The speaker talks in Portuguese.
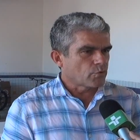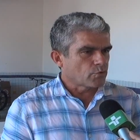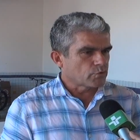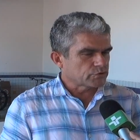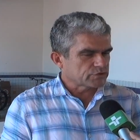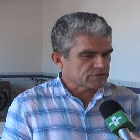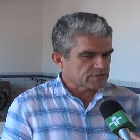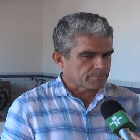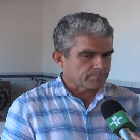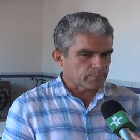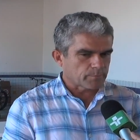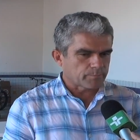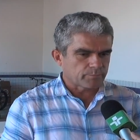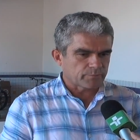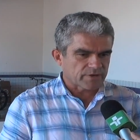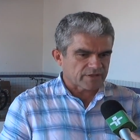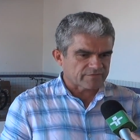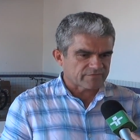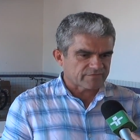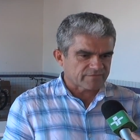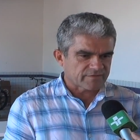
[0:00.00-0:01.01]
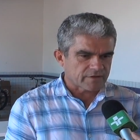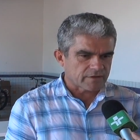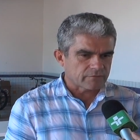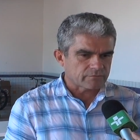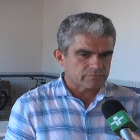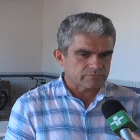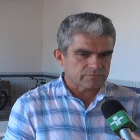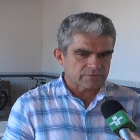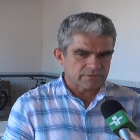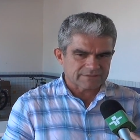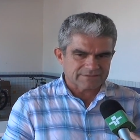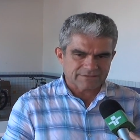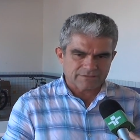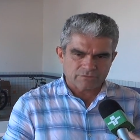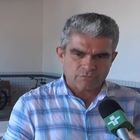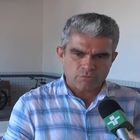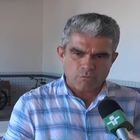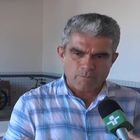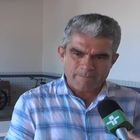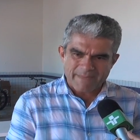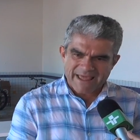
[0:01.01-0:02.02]
Hoje a população
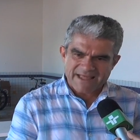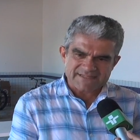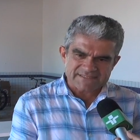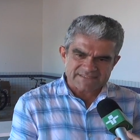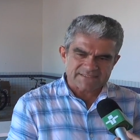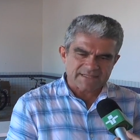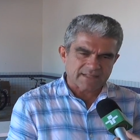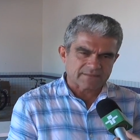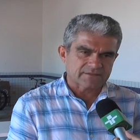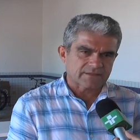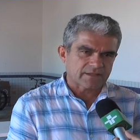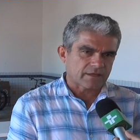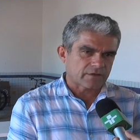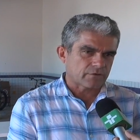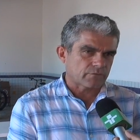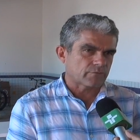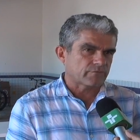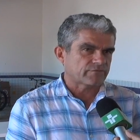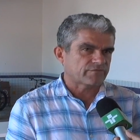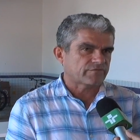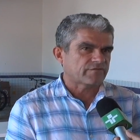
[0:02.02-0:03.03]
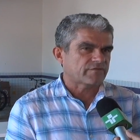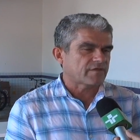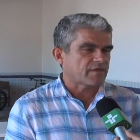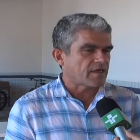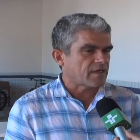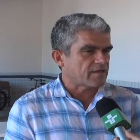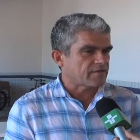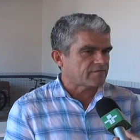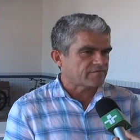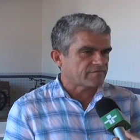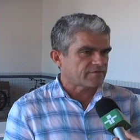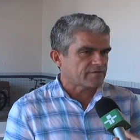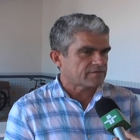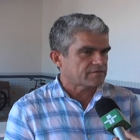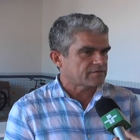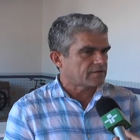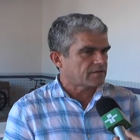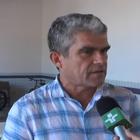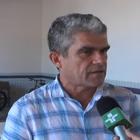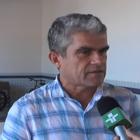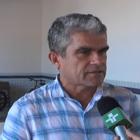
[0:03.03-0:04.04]
começa a ter consciência
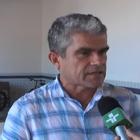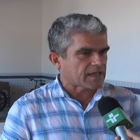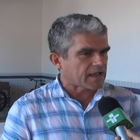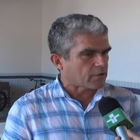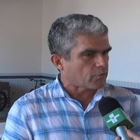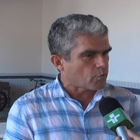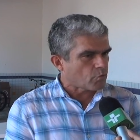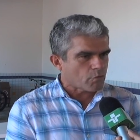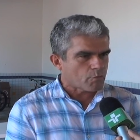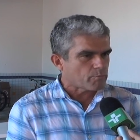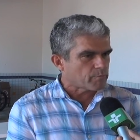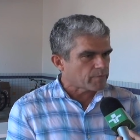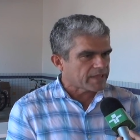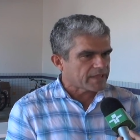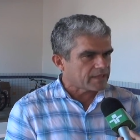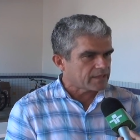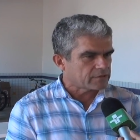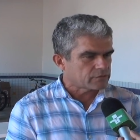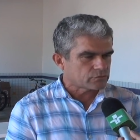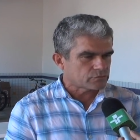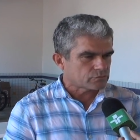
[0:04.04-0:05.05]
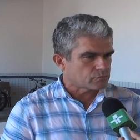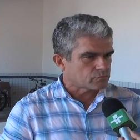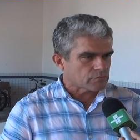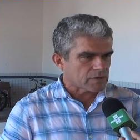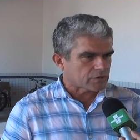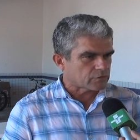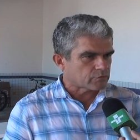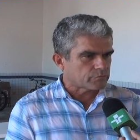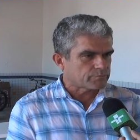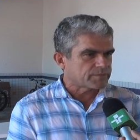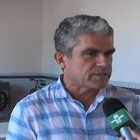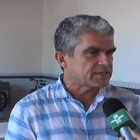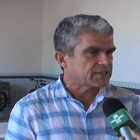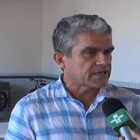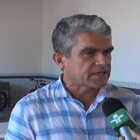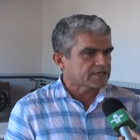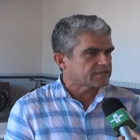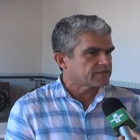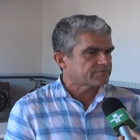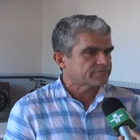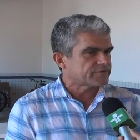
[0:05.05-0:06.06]
de que está comendo uma
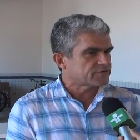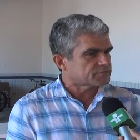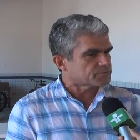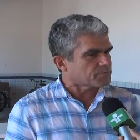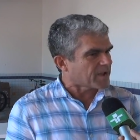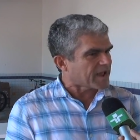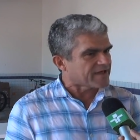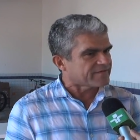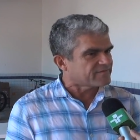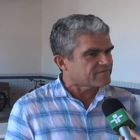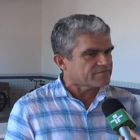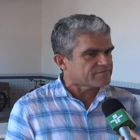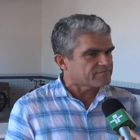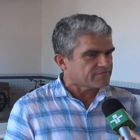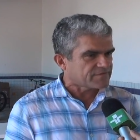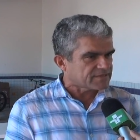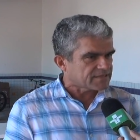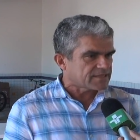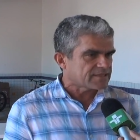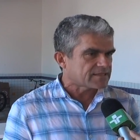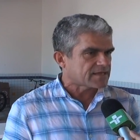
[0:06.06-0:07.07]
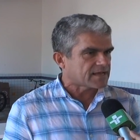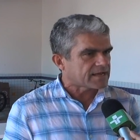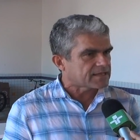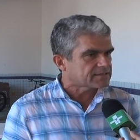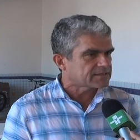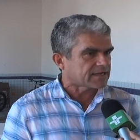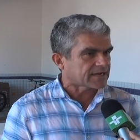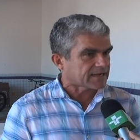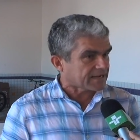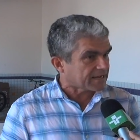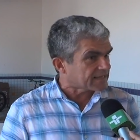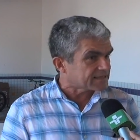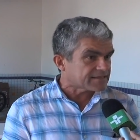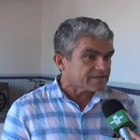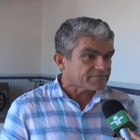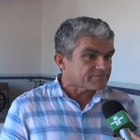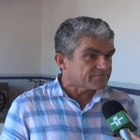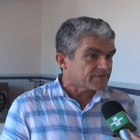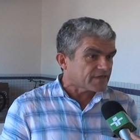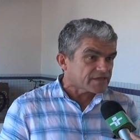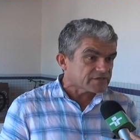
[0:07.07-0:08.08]
comida cada vez mais envenenada,
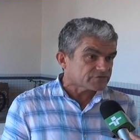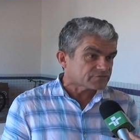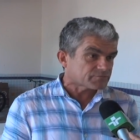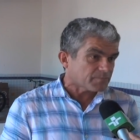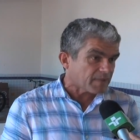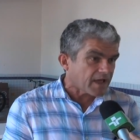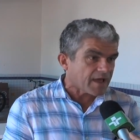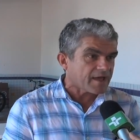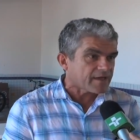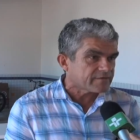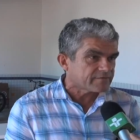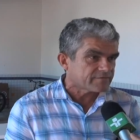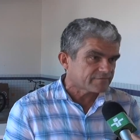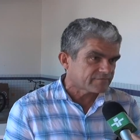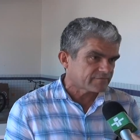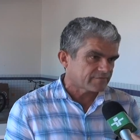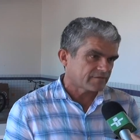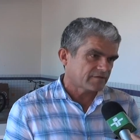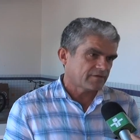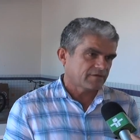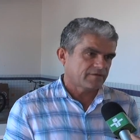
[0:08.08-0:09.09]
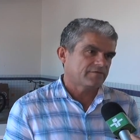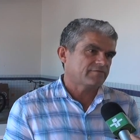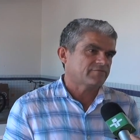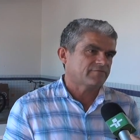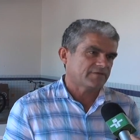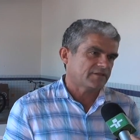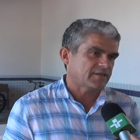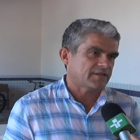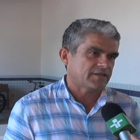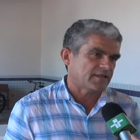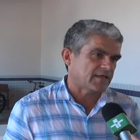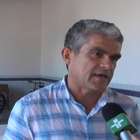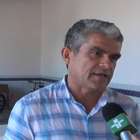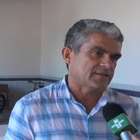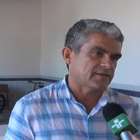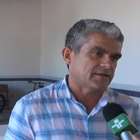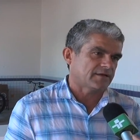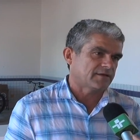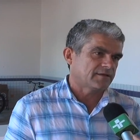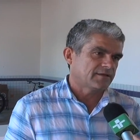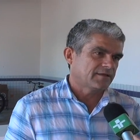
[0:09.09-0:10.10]
cada vez mais
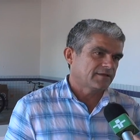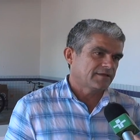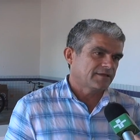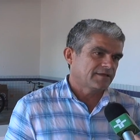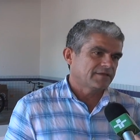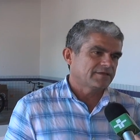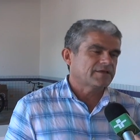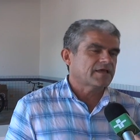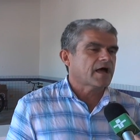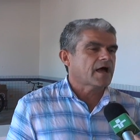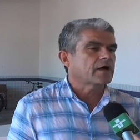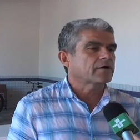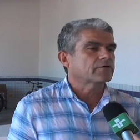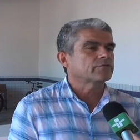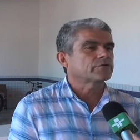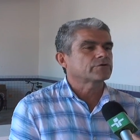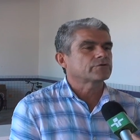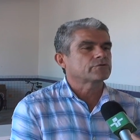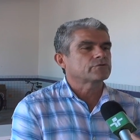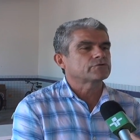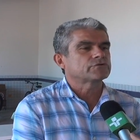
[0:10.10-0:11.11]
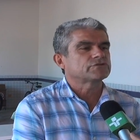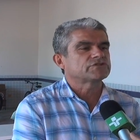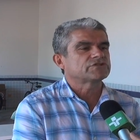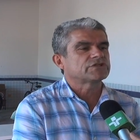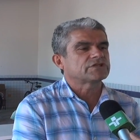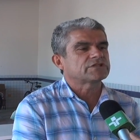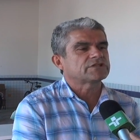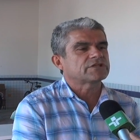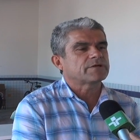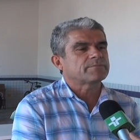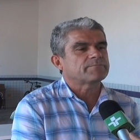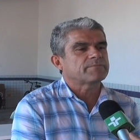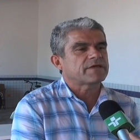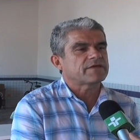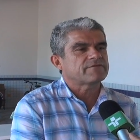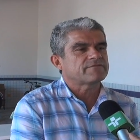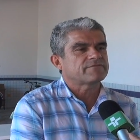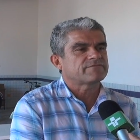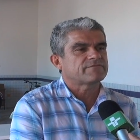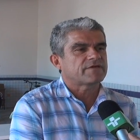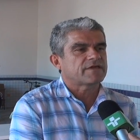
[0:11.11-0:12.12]
envenenada. E a agroecologia
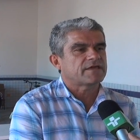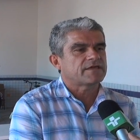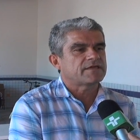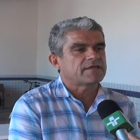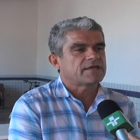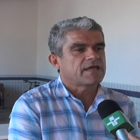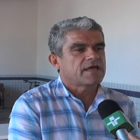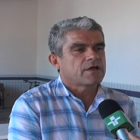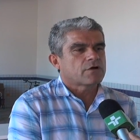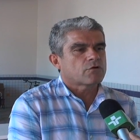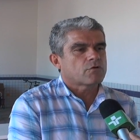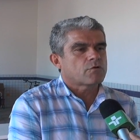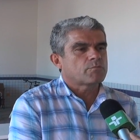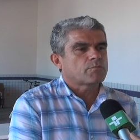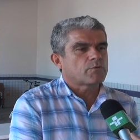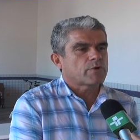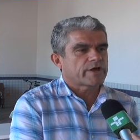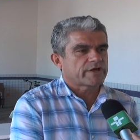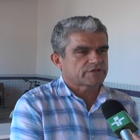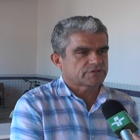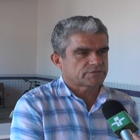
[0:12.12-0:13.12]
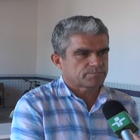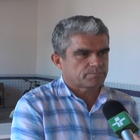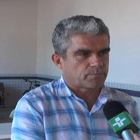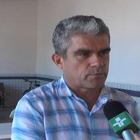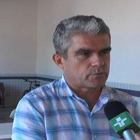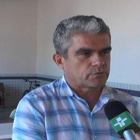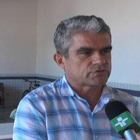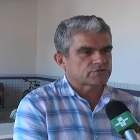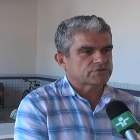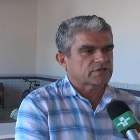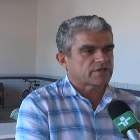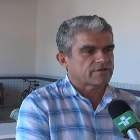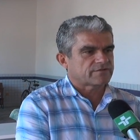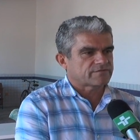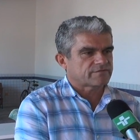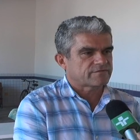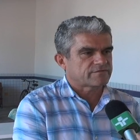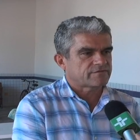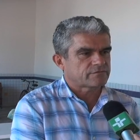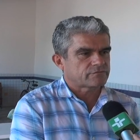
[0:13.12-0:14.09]
também vem como resposta a essa